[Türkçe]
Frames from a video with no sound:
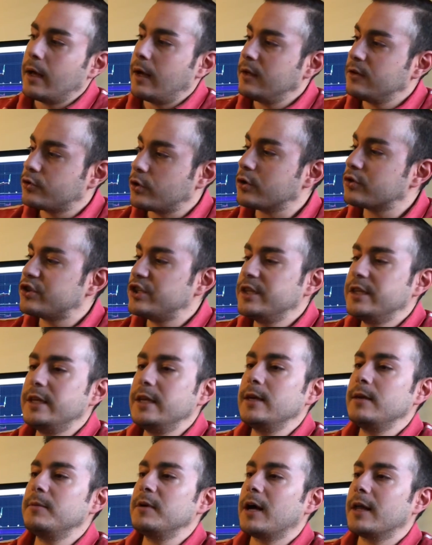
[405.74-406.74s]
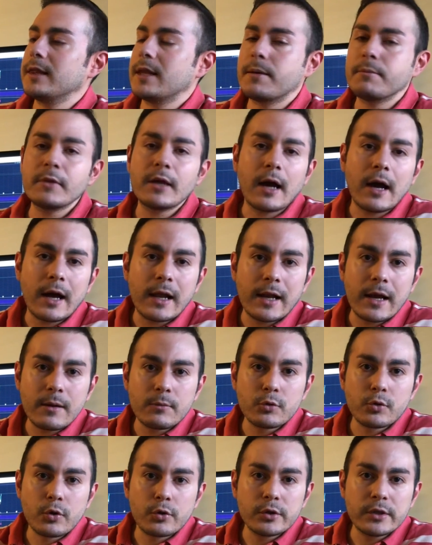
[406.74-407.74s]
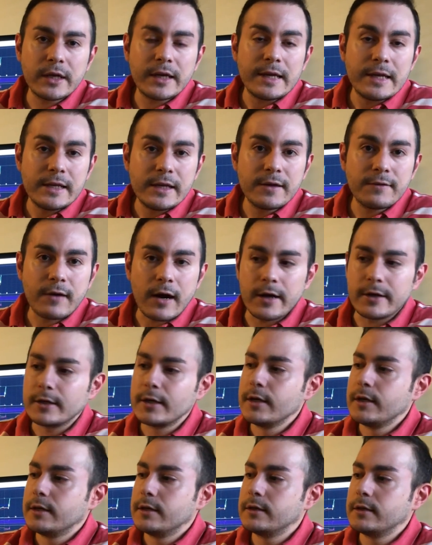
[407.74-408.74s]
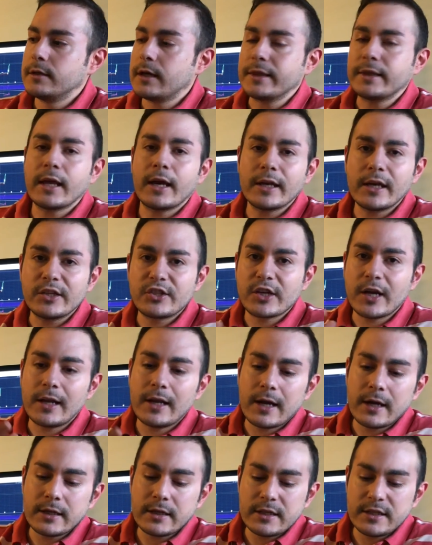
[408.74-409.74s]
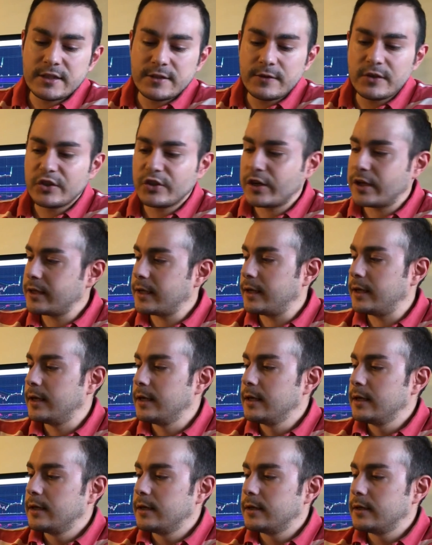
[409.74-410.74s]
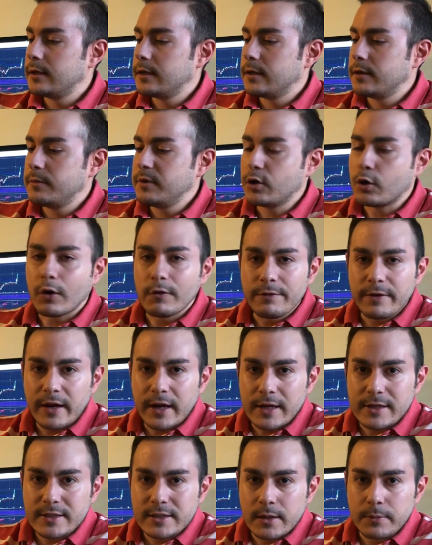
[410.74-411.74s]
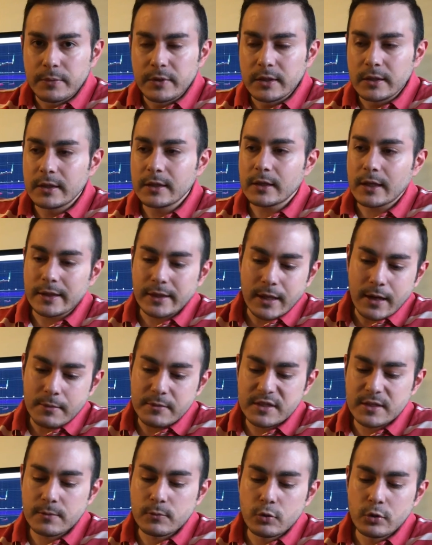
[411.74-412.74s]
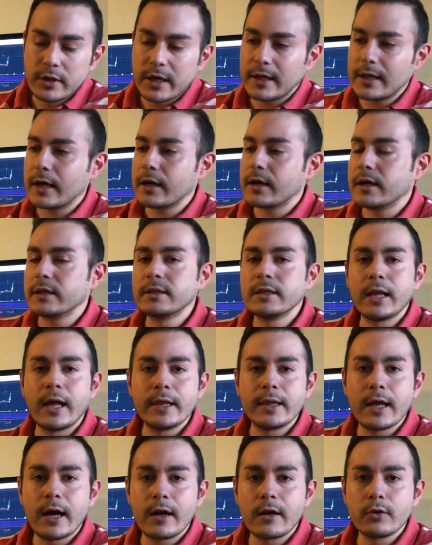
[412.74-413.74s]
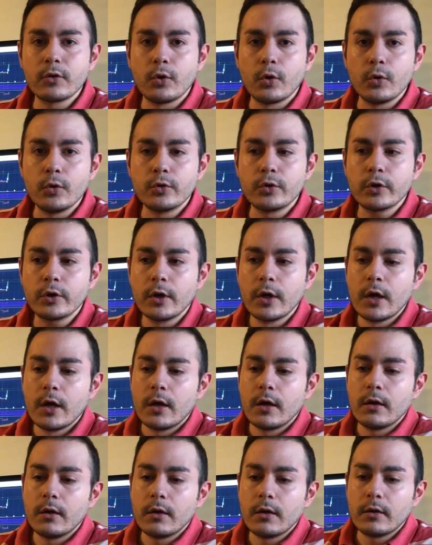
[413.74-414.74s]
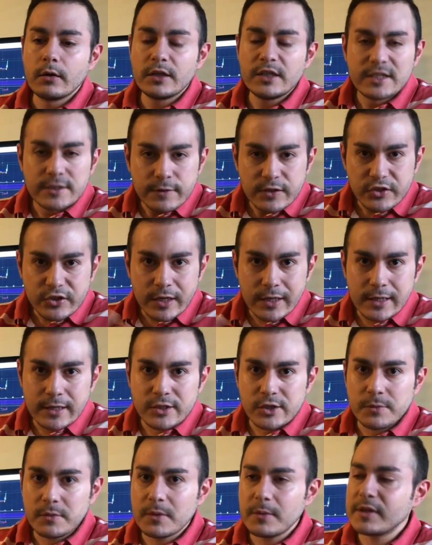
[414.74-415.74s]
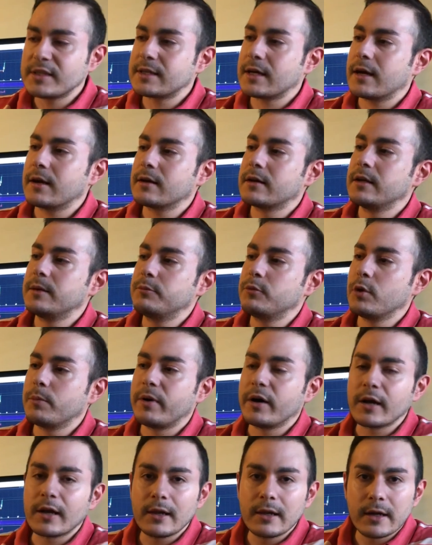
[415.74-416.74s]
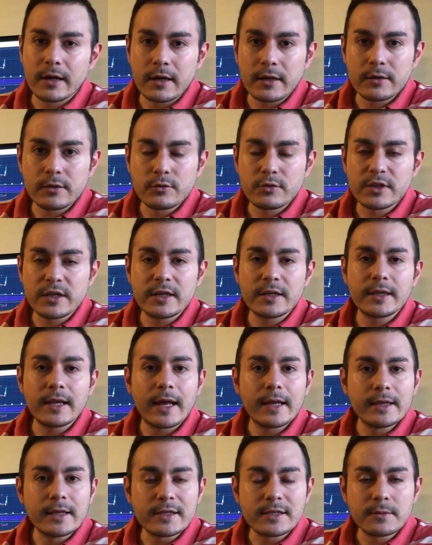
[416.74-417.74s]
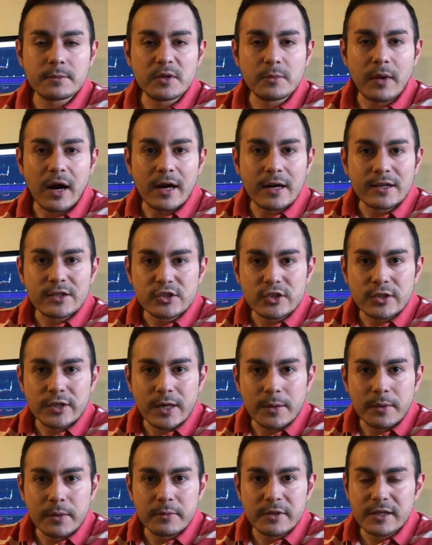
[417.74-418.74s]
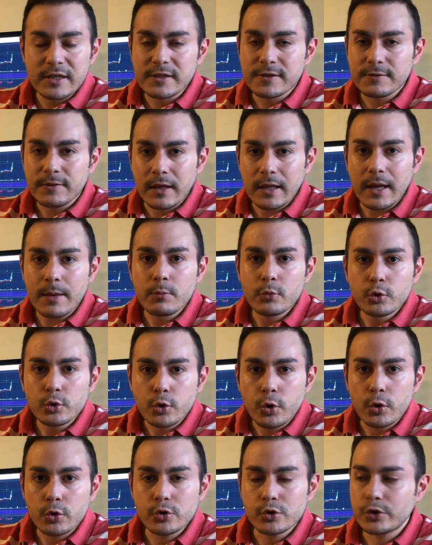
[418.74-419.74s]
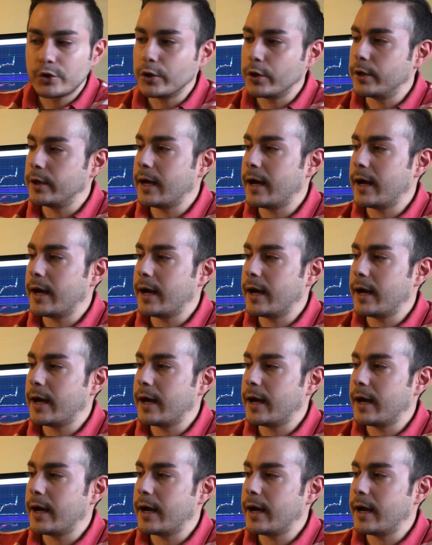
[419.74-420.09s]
Yani çok ciddi bir anlamda hala bu konuya ilgi var. Ee, hatta geçenlerde İsviçre'de e, bir konferans yapıldı. Hatta bizim ülkeden katılanlar da oldu. Ee, İsviçre'de şimdi mesela kripto paralar üzerinden nasıl bir bankacılık yapabiliriz falan bunu konuşuyor.